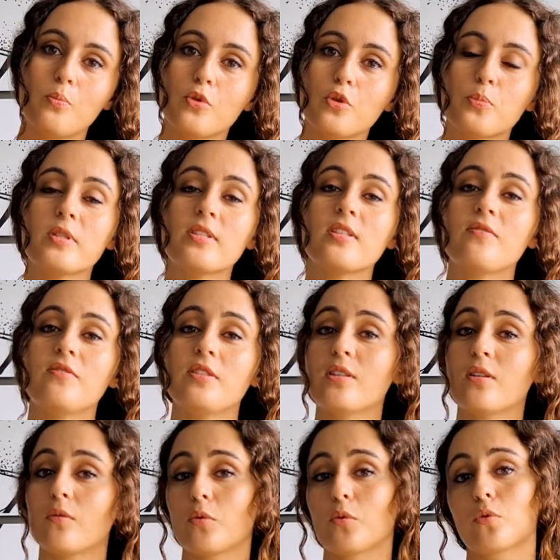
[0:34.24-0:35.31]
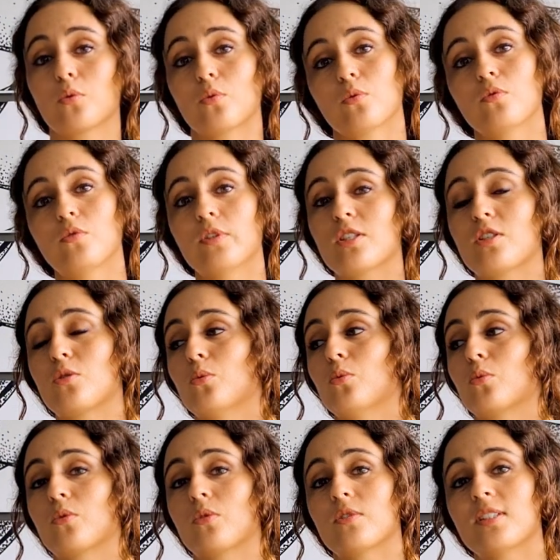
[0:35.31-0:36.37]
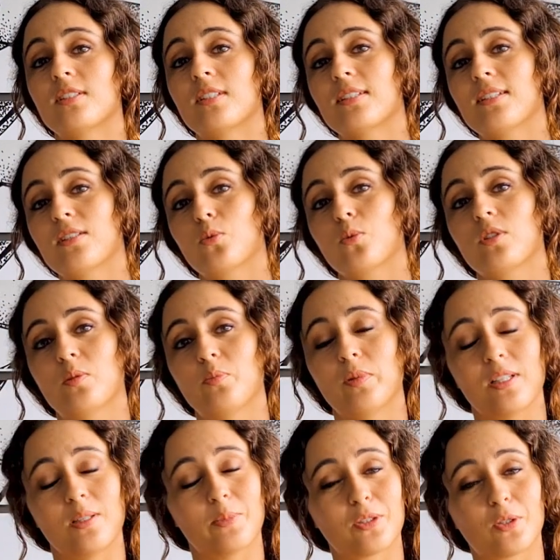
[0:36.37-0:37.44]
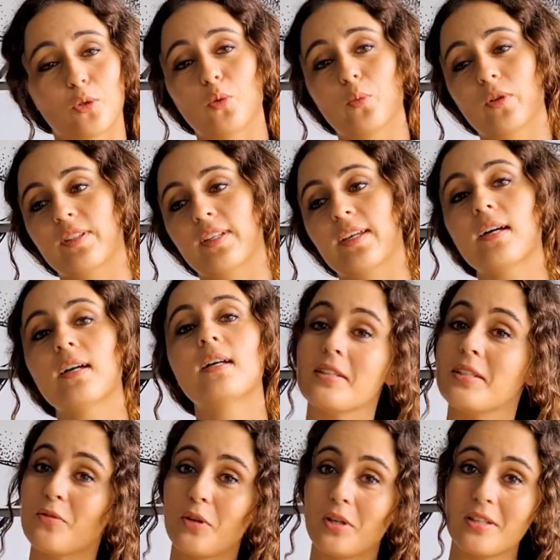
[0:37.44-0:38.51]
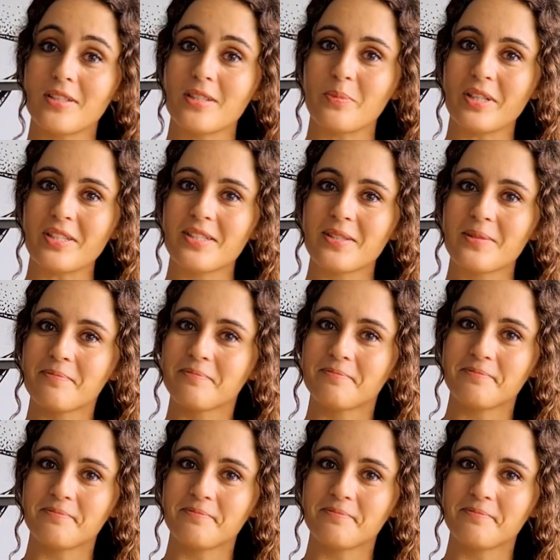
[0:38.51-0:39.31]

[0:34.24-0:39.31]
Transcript: plus spécifiques en fonction de vos questions, donc si tu as des questions, n'hésite pas à les mettre en commentaire. Et voilà, c'est parti.